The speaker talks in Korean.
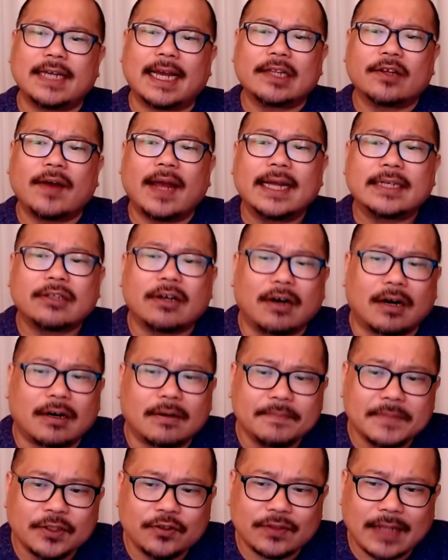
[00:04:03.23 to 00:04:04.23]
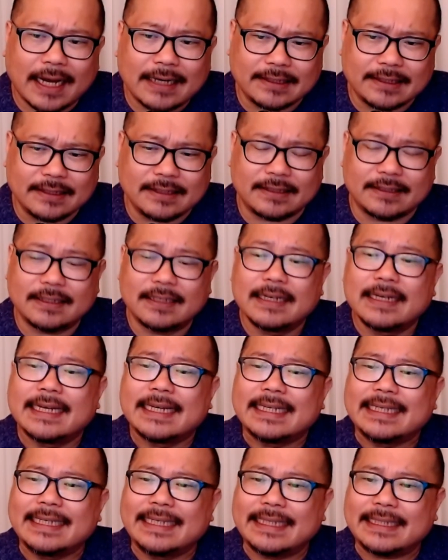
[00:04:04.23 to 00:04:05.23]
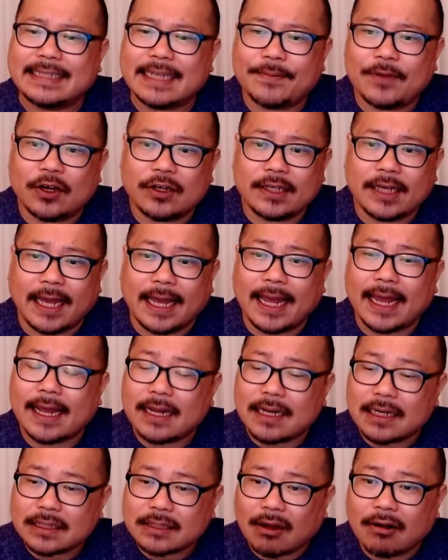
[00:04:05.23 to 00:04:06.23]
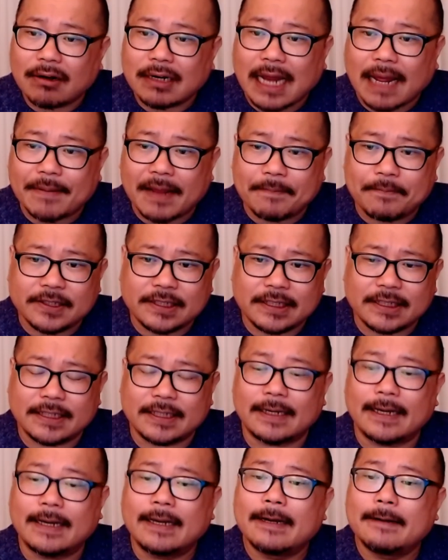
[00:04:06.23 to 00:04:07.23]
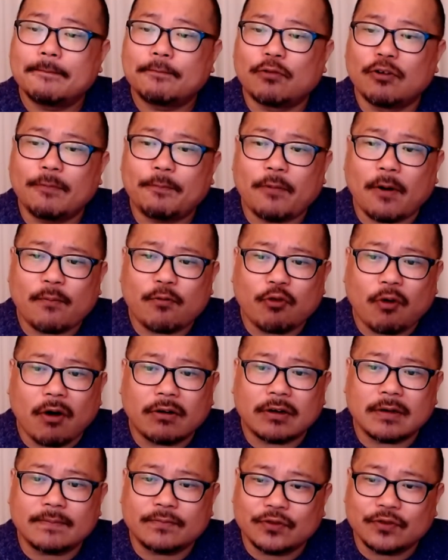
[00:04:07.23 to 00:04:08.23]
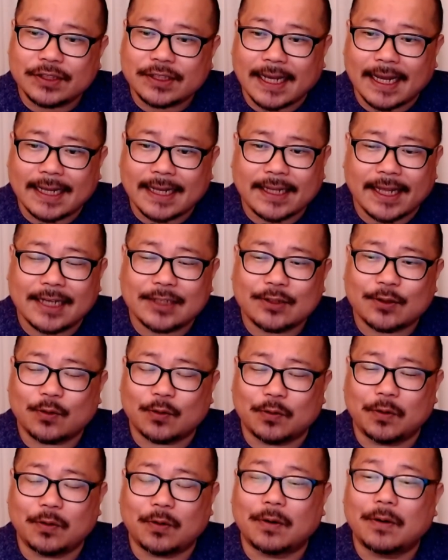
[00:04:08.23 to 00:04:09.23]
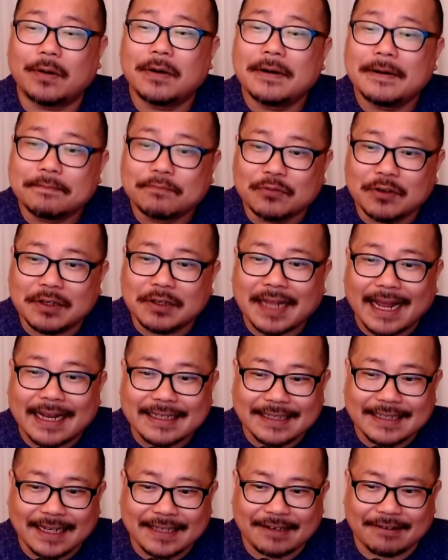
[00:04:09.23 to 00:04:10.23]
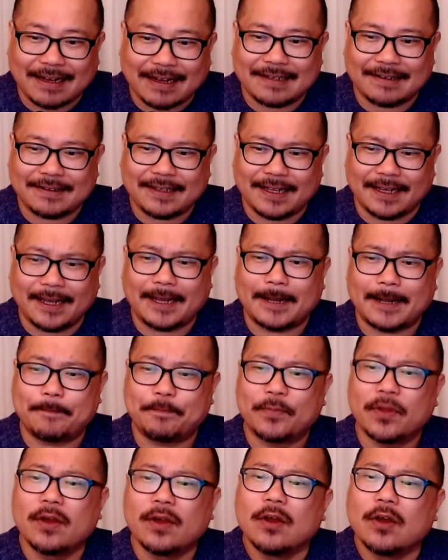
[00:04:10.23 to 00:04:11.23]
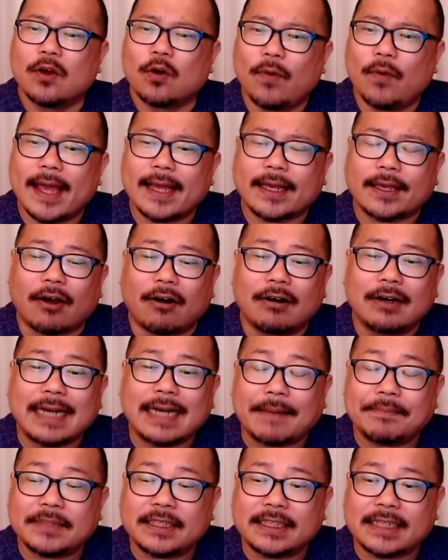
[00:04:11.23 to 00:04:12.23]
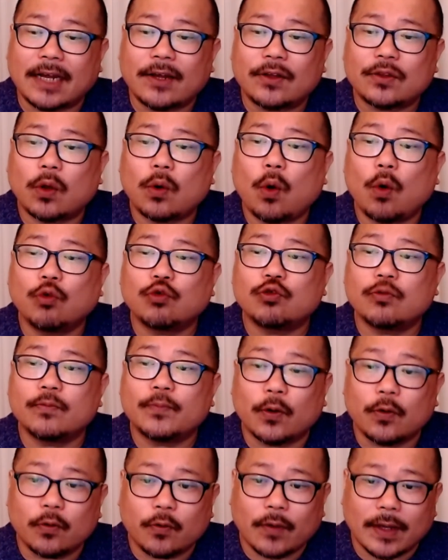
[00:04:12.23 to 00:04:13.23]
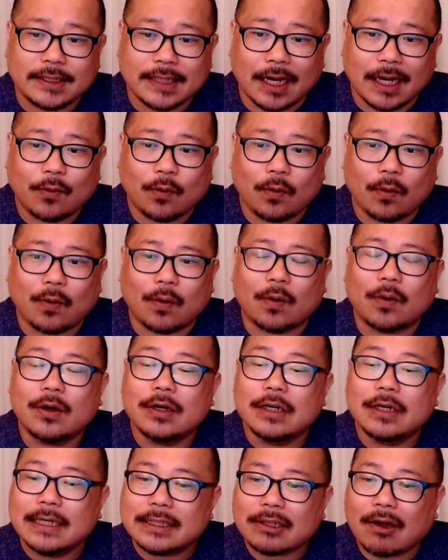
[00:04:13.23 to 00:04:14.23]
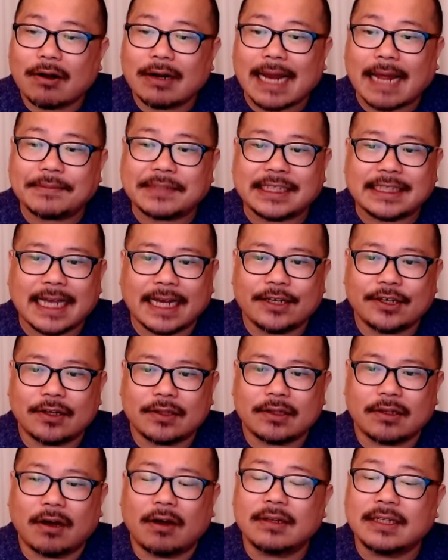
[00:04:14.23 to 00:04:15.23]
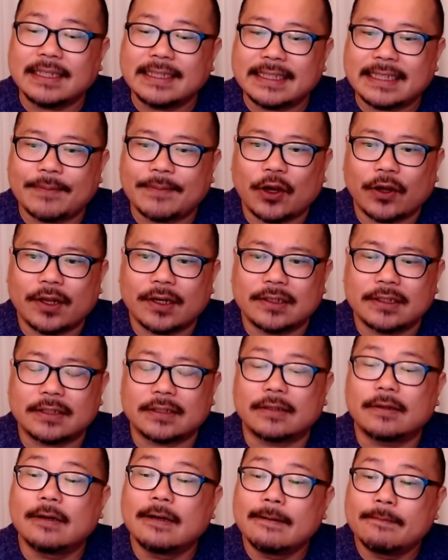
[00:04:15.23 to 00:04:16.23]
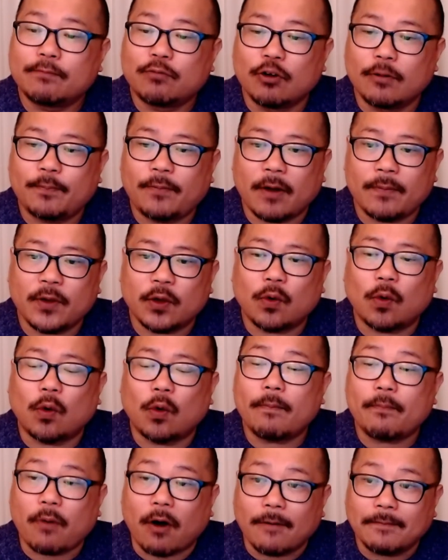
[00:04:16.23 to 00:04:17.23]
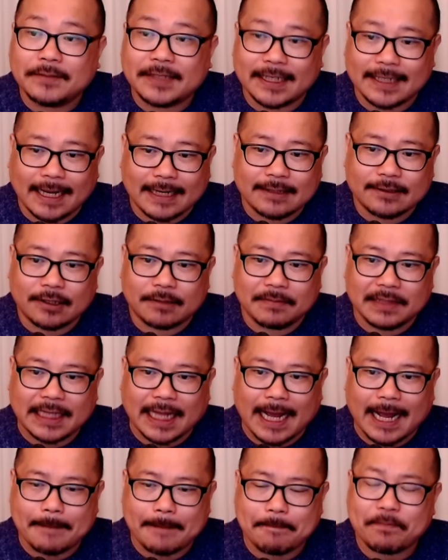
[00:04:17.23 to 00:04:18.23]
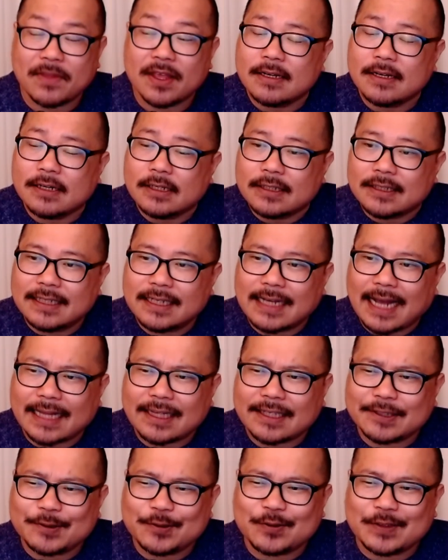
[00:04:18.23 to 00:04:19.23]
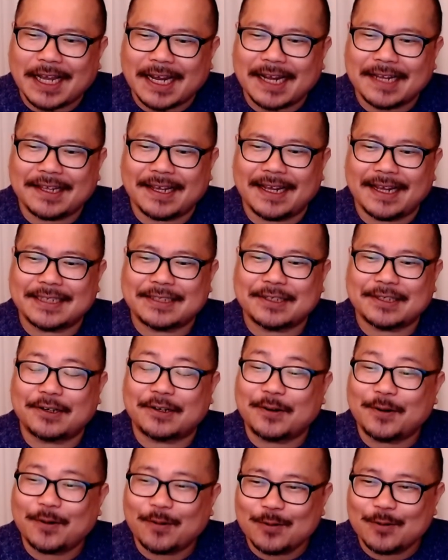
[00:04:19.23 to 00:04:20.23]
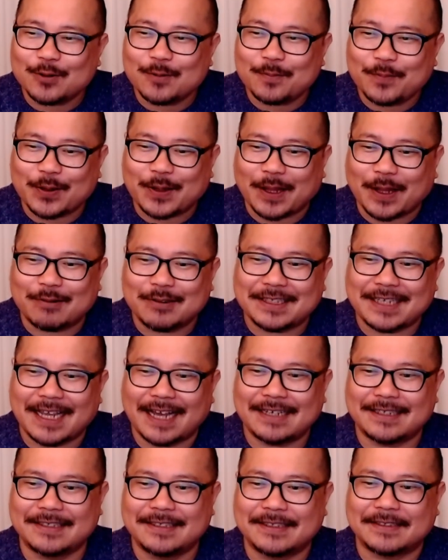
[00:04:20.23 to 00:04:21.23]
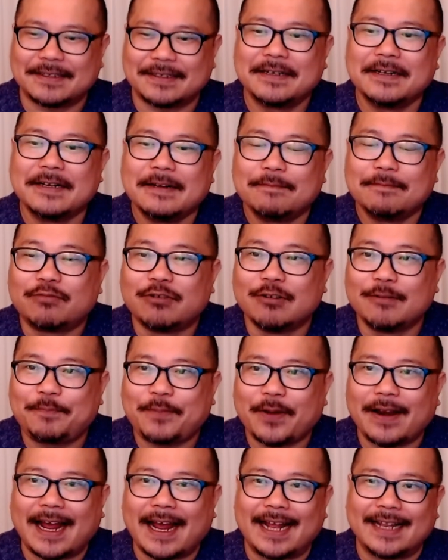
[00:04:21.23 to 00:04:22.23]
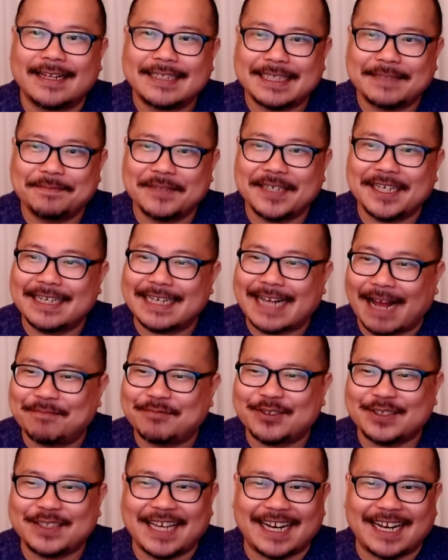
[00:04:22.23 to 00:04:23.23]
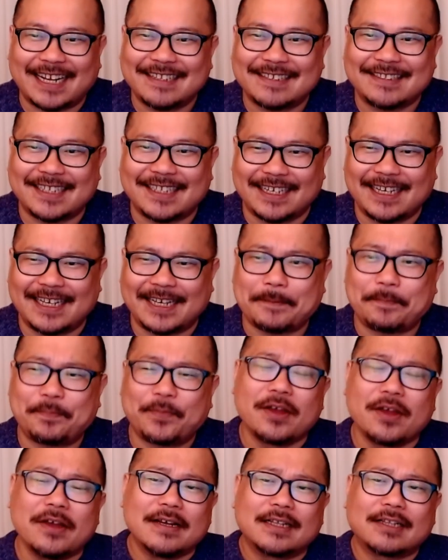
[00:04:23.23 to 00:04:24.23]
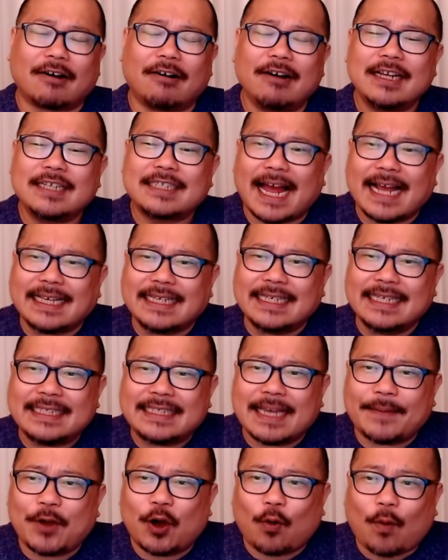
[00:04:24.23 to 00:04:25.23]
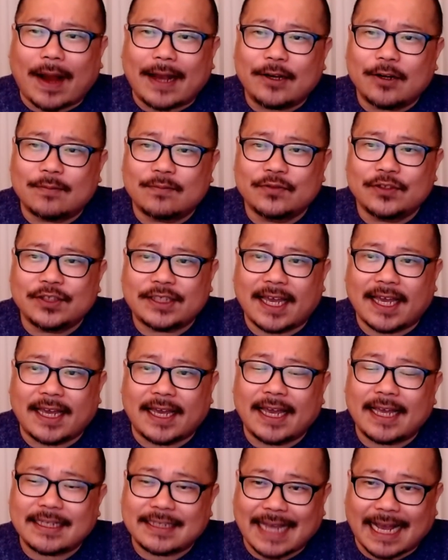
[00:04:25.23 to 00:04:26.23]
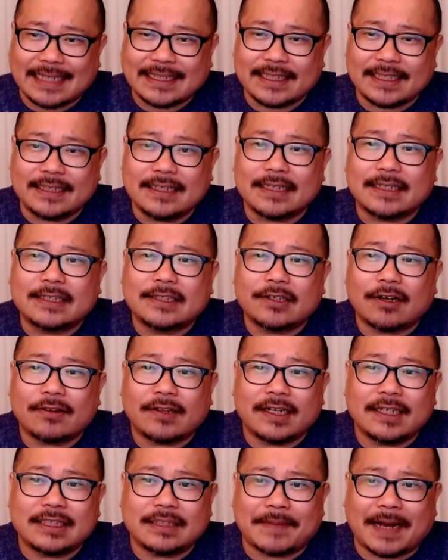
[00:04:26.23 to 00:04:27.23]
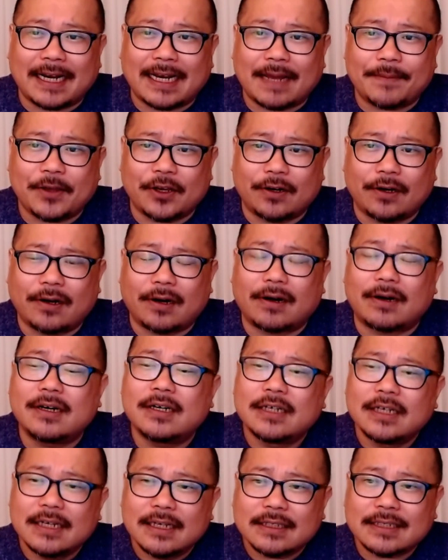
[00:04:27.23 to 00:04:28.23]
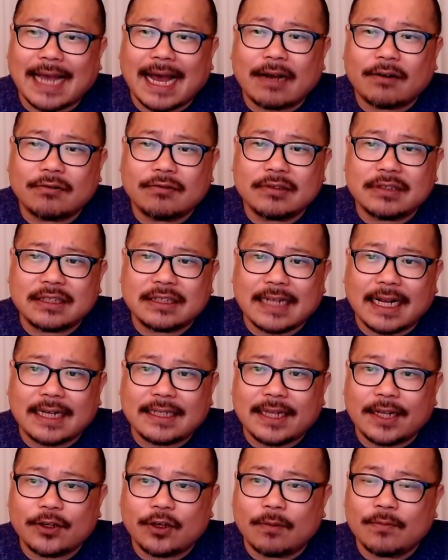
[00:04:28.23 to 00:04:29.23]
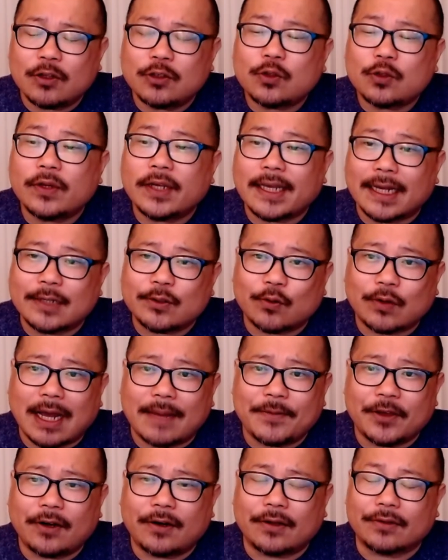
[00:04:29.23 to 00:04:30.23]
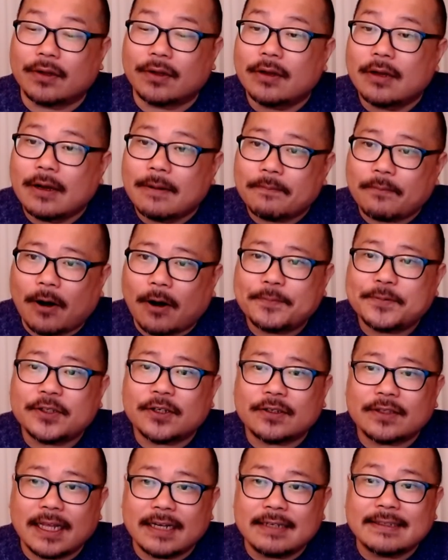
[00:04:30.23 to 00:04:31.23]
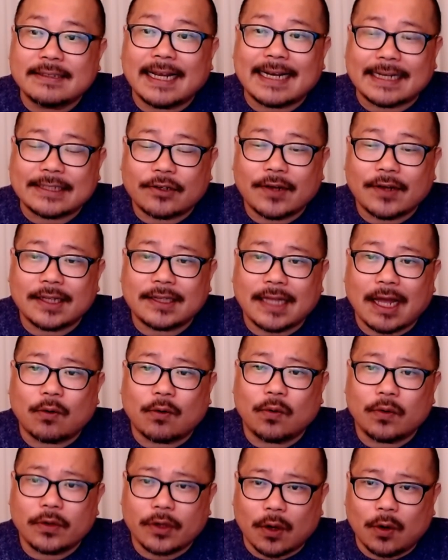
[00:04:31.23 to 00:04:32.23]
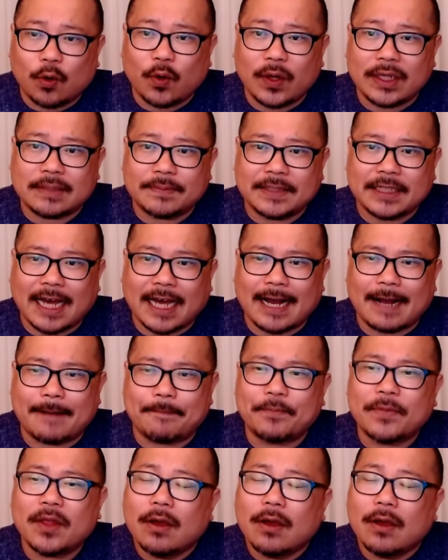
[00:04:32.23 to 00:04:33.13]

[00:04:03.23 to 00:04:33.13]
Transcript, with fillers: 더해서 민주당은 이재명이의 성남FC 불법 후원금 문제에 대해서도 물타기에 들어갔는데, 왜 경남지사였던 홍준표는 괜찮고 성남시장이었던 이재명이는 불법이고 범죄냐는 겁니다. 이 같은 주장에 대해서 홍준표 대구시장은 불편한 심기를 감추지 않았는데, 더 이상 이재명 관련 문제에 자신을 끌어들이지 말라며 자꾸 쓰잘데기 없는 소리 계속하면 법적 대응에 나서겠다고 경고했습니다.